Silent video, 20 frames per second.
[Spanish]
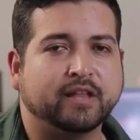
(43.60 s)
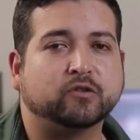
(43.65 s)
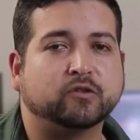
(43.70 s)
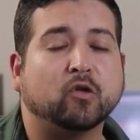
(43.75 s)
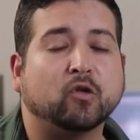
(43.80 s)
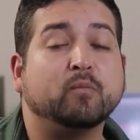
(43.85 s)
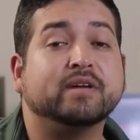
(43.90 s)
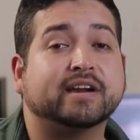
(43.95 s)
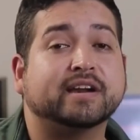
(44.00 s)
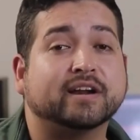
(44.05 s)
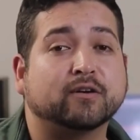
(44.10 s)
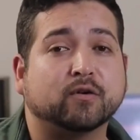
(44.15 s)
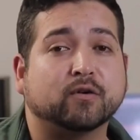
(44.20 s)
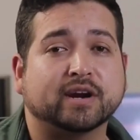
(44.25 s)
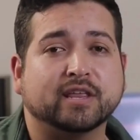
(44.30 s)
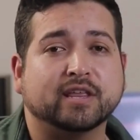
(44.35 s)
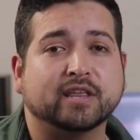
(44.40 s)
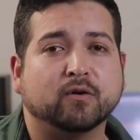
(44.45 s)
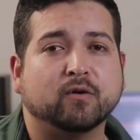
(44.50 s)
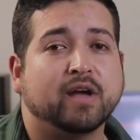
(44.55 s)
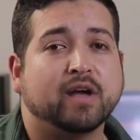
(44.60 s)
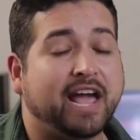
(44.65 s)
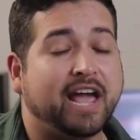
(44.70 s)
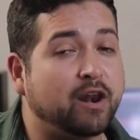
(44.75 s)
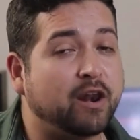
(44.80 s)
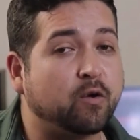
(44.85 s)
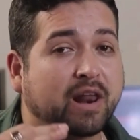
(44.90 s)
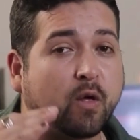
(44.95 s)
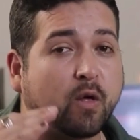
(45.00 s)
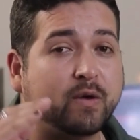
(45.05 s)
En todo mi recorrido
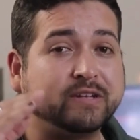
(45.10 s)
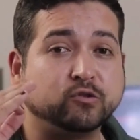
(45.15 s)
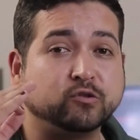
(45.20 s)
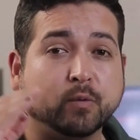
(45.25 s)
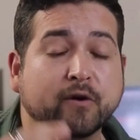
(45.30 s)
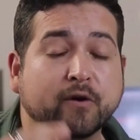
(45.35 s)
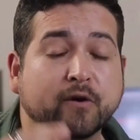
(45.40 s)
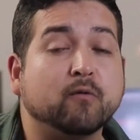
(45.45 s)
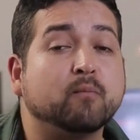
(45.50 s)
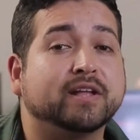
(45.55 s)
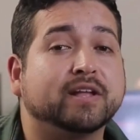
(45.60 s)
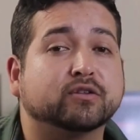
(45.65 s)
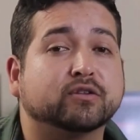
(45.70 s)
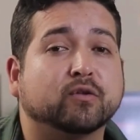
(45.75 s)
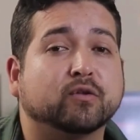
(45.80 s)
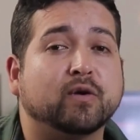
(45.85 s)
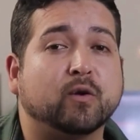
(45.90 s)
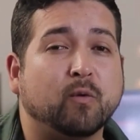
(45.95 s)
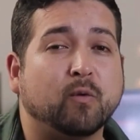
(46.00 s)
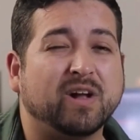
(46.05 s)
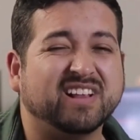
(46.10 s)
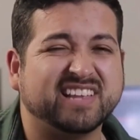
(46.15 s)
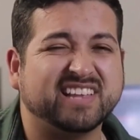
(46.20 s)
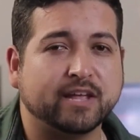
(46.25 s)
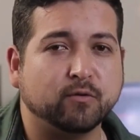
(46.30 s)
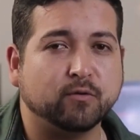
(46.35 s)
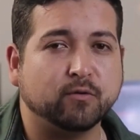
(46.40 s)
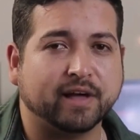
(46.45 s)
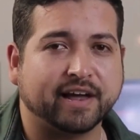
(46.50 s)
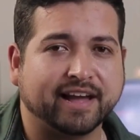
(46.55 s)
he logrado descubrir un método el cual te
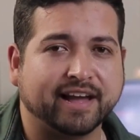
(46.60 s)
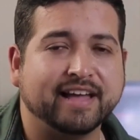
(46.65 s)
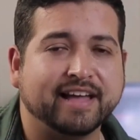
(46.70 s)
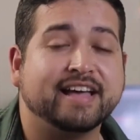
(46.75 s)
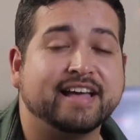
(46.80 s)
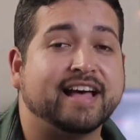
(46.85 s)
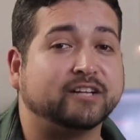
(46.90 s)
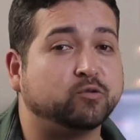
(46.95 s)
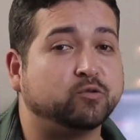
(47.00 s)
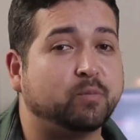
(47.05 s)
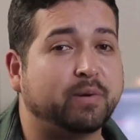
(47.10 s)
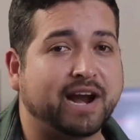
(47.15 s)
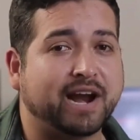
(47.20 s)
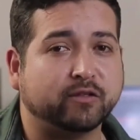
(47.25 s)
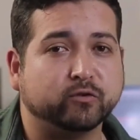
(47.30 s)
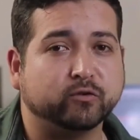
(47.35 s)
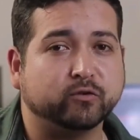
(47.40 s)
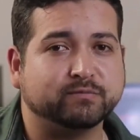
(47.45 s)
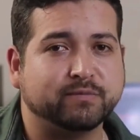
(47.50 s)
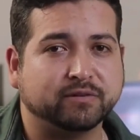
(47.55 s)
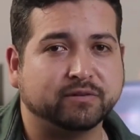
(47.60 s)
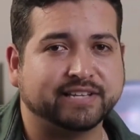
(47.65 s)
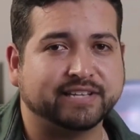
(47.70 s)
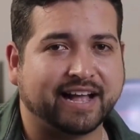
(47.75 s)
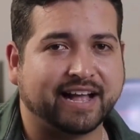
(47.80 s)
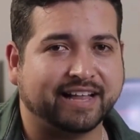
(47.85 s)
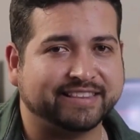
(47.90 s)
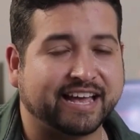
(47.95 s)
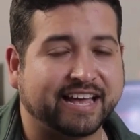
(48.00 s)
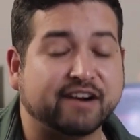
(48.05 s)
ayudará a superar tus miedos
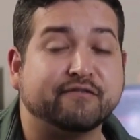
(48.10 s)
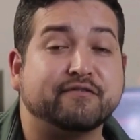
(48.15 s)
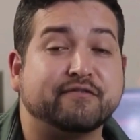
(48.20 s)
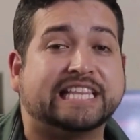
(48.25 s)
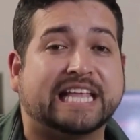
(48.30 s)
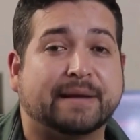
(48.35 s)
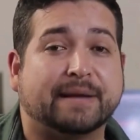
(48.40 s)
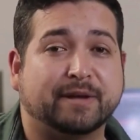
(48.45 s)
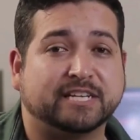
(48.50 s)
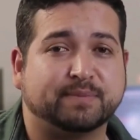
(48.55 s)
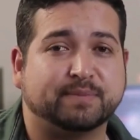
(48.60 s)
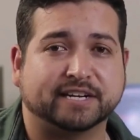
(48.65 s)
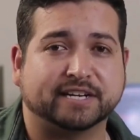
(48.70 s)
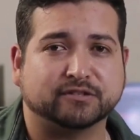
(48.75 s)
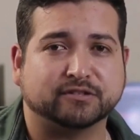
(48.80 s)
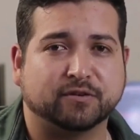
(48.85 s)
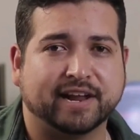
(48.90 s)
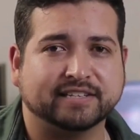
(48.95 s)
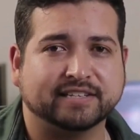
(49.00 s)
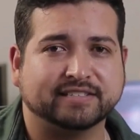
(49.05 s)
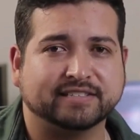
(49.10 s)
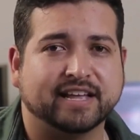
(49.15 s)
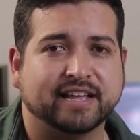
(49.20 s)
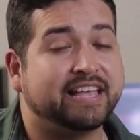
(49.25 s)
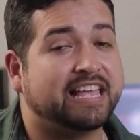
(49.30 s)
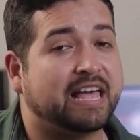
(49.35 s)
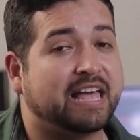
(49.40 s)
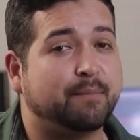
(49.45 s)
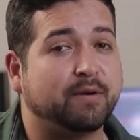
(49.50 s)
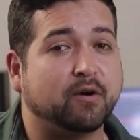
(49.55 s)
a cantar frente a más personas
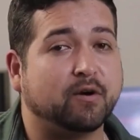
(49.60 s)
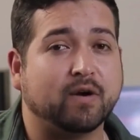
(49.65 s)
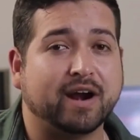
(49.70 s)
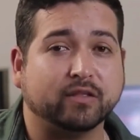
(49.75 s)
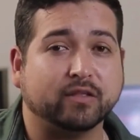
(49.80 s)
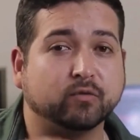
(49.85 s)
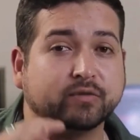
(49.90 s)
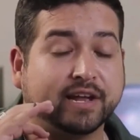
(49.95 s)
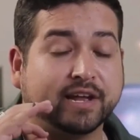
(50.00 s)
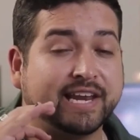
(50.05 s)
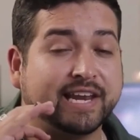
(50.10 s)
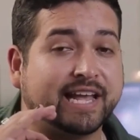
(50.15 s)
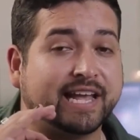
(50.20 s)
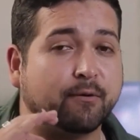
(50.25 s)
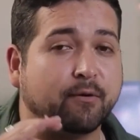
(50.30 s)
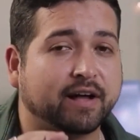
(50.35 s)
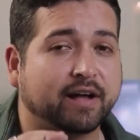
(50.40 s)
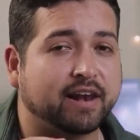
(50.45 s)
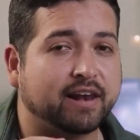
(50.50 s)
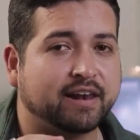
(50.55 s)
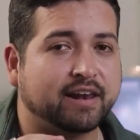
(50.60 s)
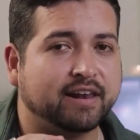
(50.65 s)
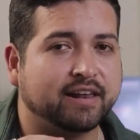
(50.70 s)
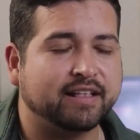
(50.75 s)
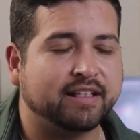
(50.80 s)
y a mejorar tu técnica vocal.